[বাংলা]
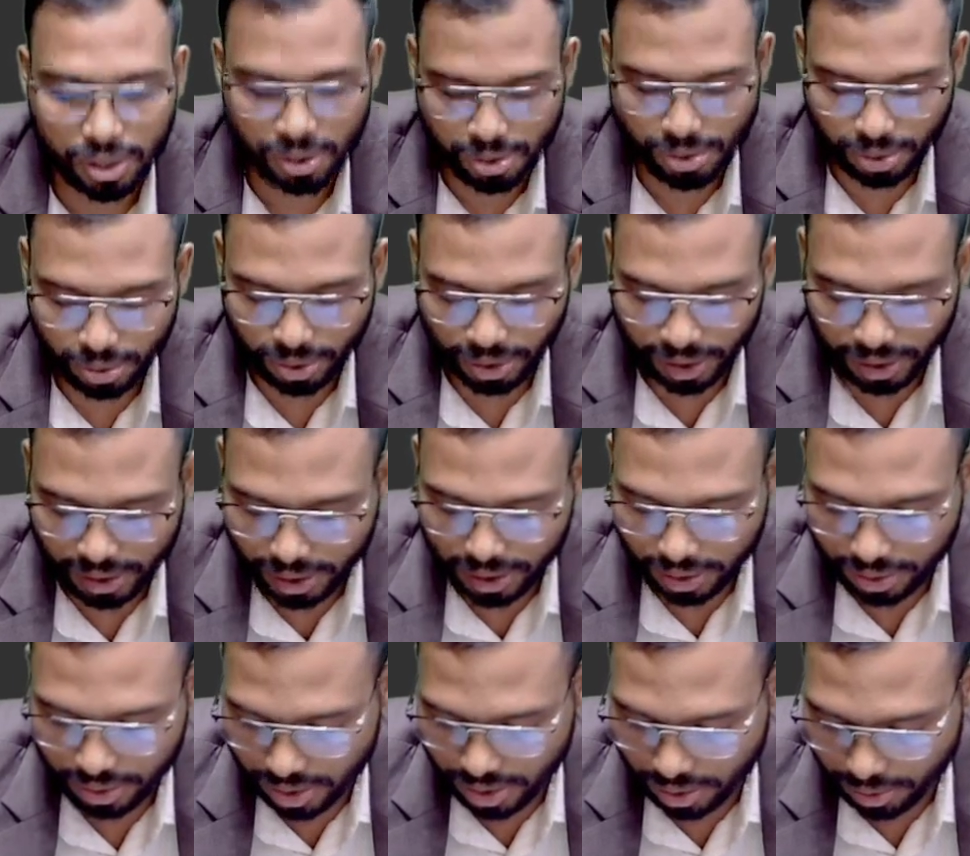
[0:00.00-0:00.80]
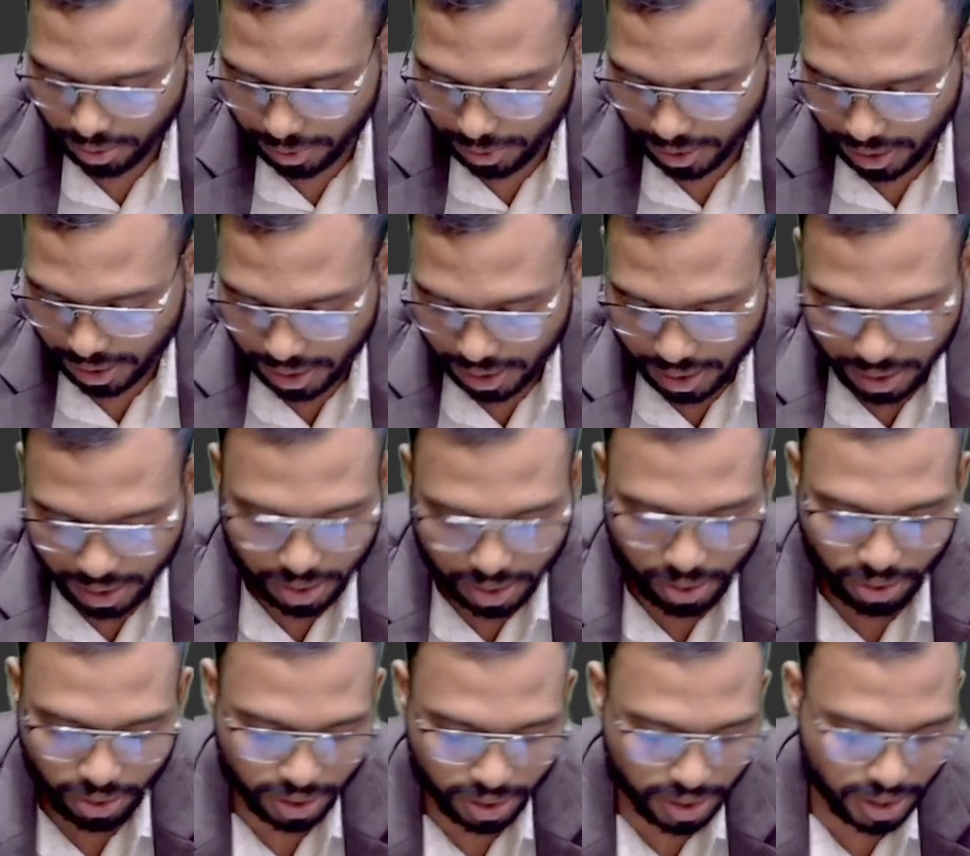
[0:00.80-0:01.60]
সো এটা হচ্ছে তোমাদের
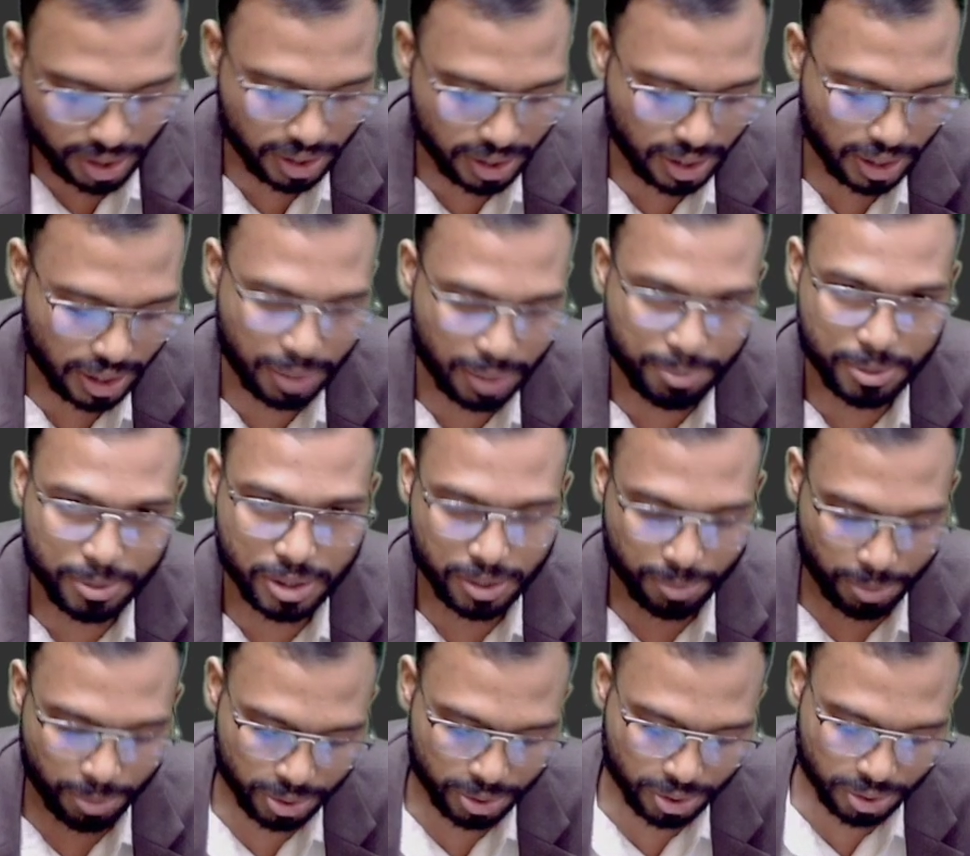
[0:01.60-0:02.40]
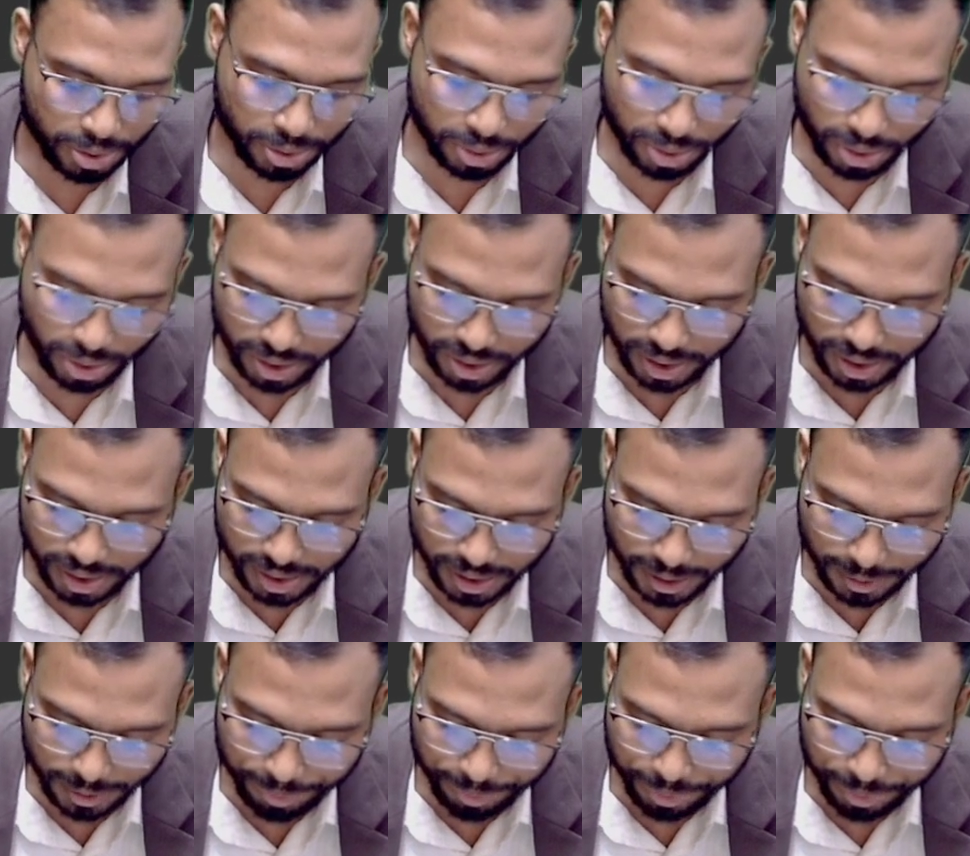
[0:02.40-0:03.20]
দ্বিতীয় অধ্যায় থেকে আমি যে প্রশ্নগুলো দিচ্ছি